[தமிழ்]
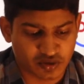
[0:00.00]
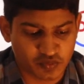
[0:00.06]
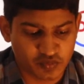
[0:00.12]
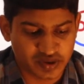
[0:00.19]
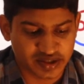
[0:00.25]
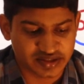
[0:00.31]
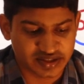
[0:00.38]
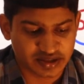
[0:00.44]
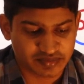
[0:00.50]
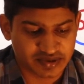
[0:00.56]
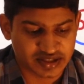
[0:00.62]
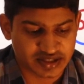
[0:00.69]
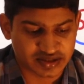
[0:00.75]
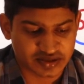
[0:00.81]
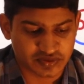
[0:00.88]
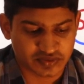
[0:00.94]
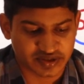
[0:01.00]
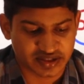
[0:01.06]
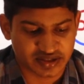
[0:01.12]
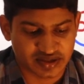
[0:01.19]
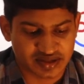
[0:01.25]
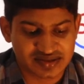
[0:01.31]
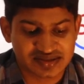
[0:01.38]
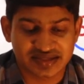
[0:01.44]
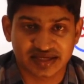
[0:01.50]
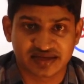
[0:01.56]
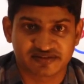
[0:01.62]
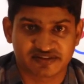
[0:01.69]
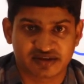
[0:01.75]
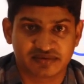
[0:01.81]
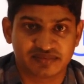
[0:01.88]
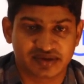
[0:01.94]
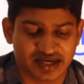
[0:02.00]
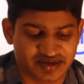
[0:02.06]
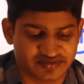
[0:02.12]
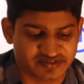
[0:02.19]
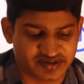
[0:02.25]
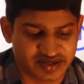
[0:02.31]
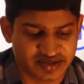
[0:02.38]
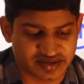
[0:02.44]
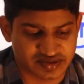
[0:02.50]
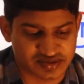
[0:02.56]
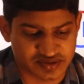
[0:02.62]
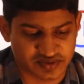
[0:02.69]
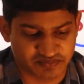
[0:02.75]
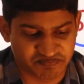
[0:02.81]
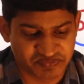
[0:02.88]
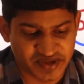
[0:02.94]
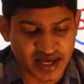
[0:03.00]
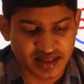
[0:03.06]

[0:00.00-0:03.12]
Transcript: ரொம்ப அதிகமாக நடக்கக்கூடிய இடம் தான் சிங்ஹங் எலிஃபண்ட் ரிசர்வ்